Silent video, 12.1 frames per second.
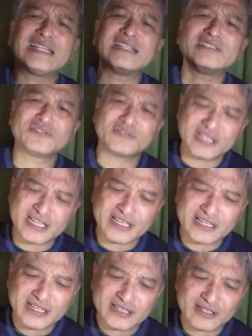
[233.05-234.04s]
たんですよね。
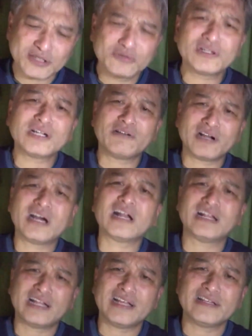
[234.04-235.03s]
いくらかわか
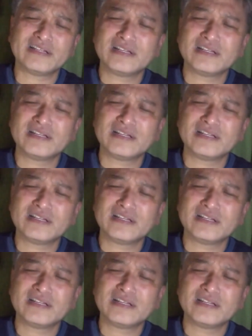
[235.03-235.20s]
らない。